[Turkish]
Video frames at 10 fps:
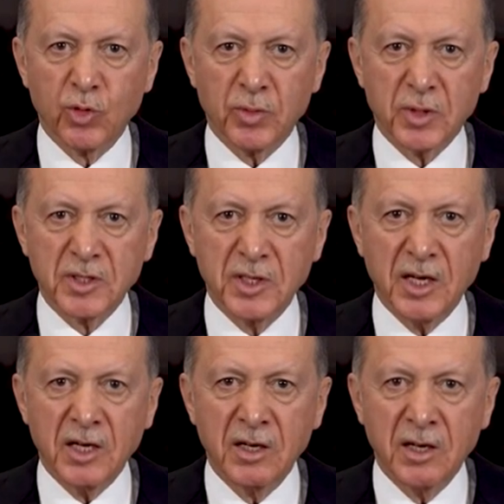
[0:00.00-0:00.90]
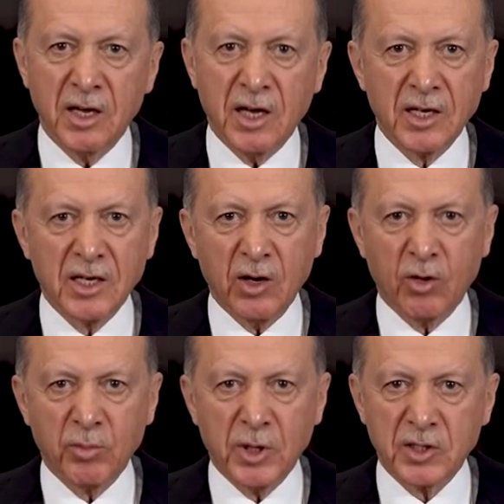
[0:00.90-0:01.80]
duyulmasına engel
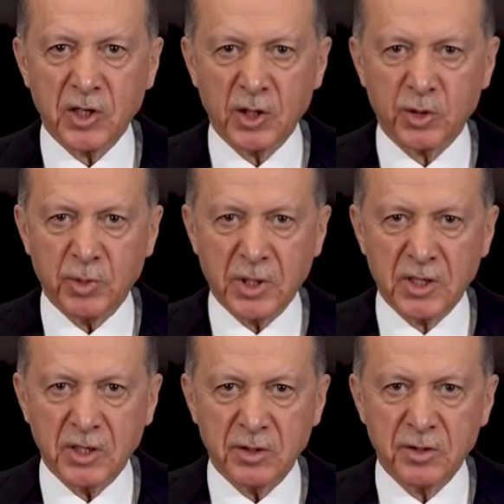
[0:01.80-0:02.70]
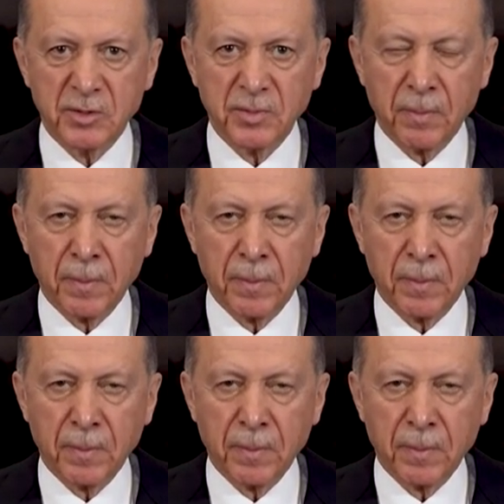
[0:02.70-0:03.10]
olmaya çalışmaktadır.